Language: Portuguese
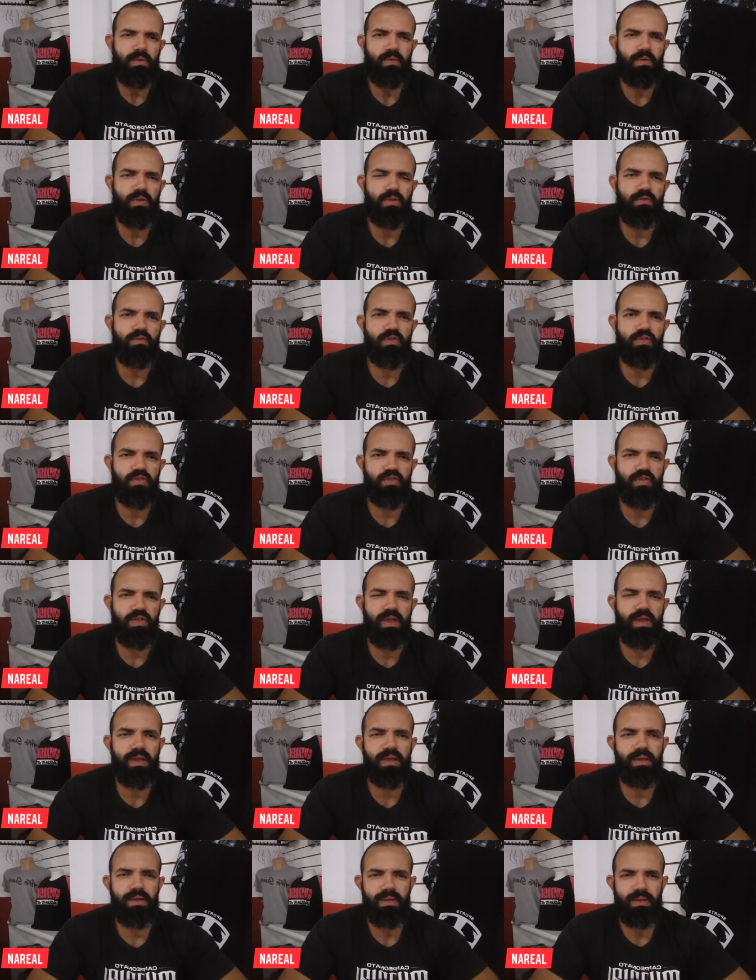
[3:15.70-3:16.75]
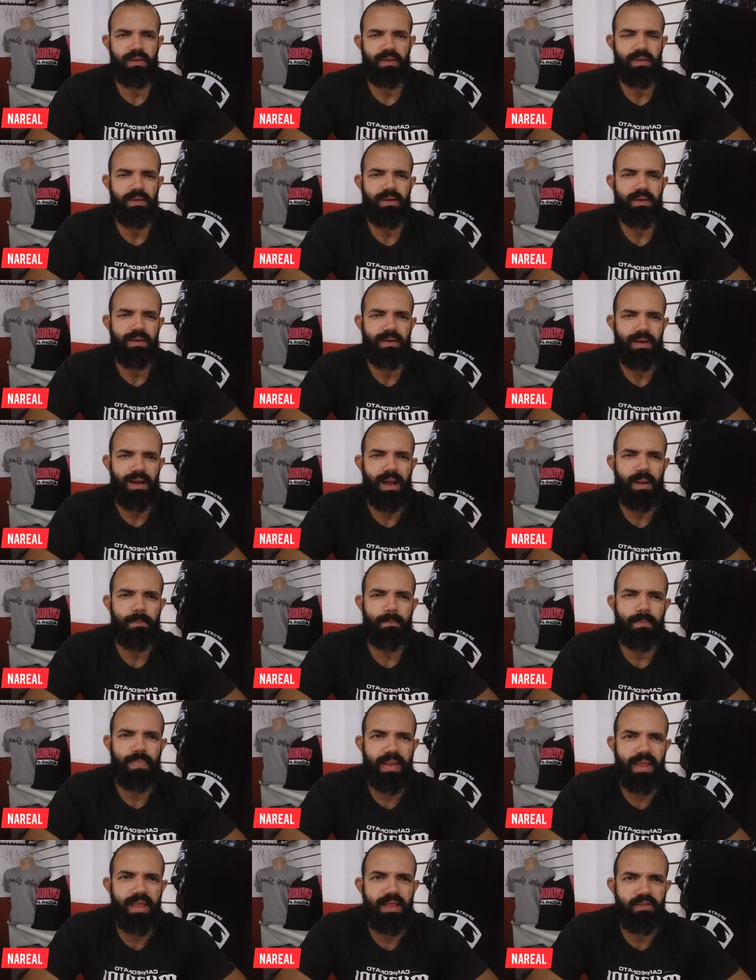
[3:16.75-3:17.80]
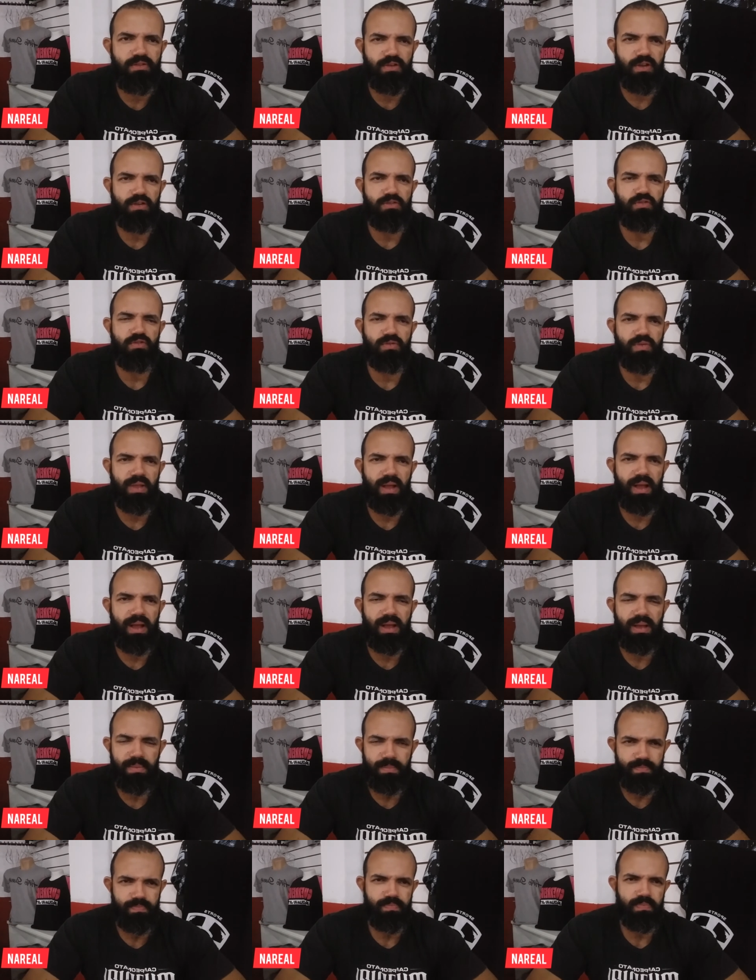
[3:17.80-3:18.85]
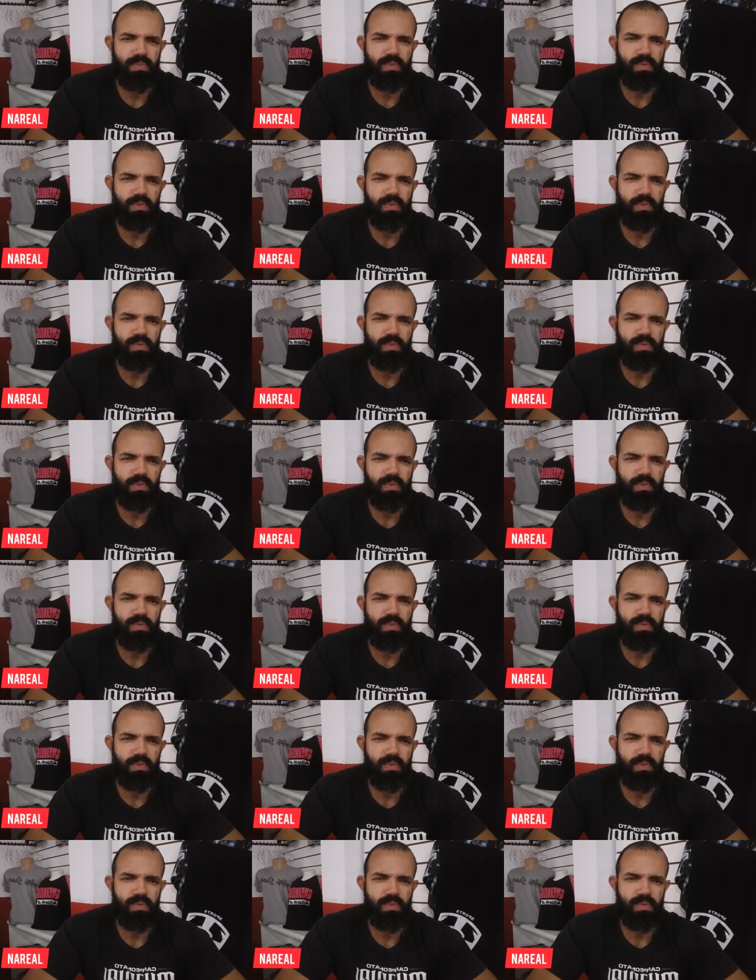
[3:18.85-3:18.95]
Quando você aprende a ajudar,